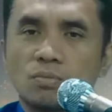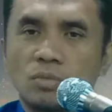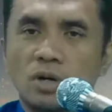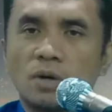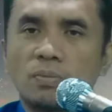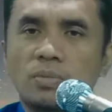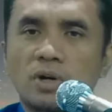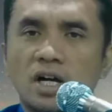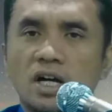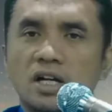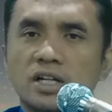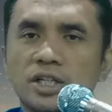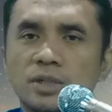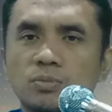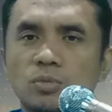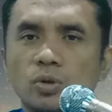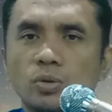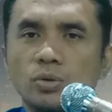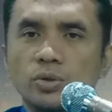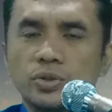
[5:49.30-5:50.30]
Bapak,
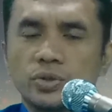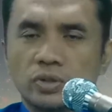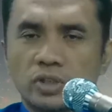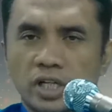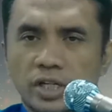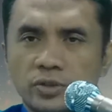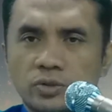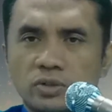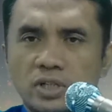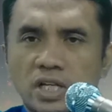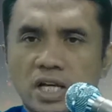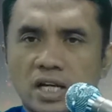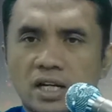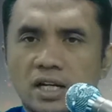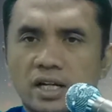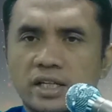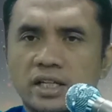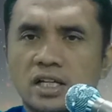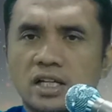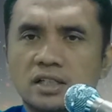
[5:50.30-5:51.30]
Ibu,
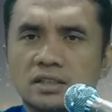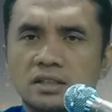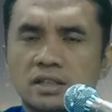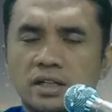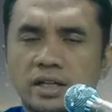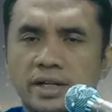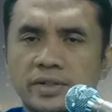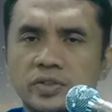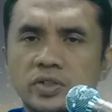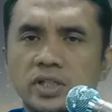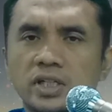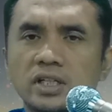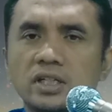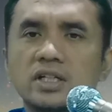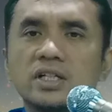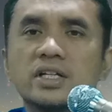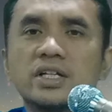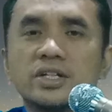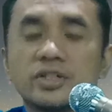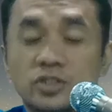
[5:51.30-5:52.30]
saudara-saudara yang terkasih,
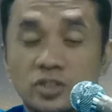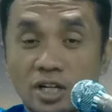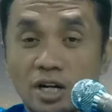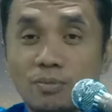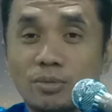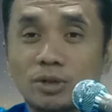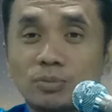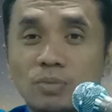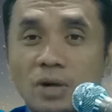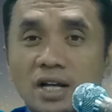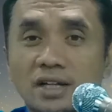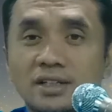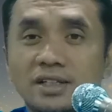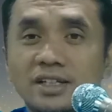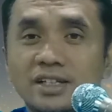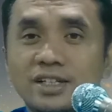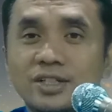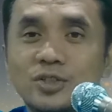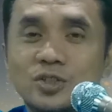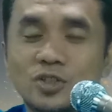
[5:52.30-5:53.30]
selamat
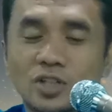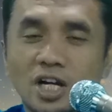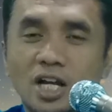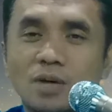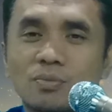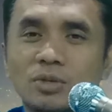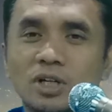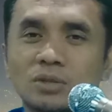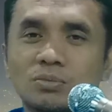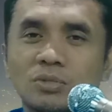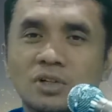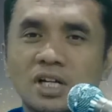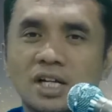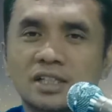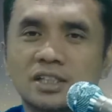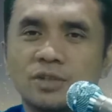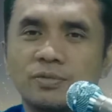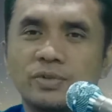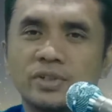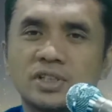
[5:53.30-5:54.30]
pagi, selamat
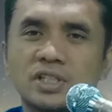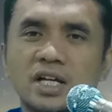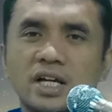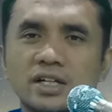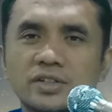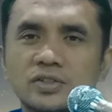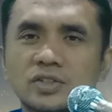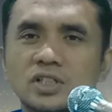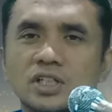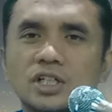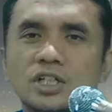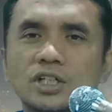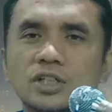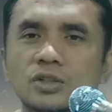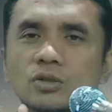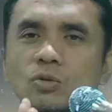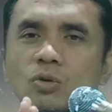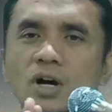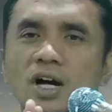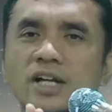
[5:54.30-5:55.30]
beraktivitas.
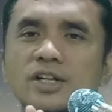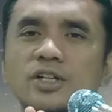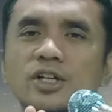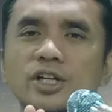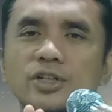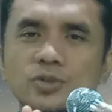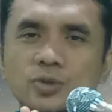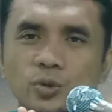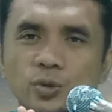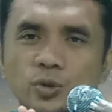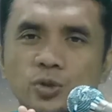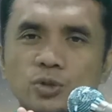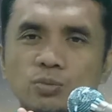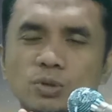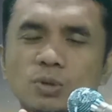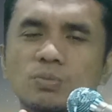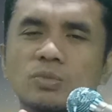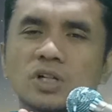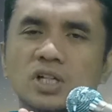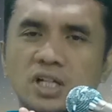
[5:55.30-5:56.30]
Tuhan Yesus
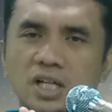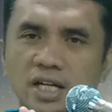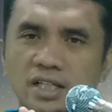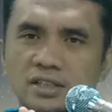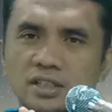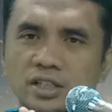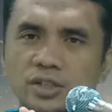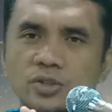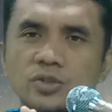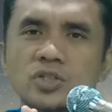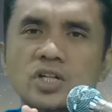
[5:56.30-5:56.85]
memberkati.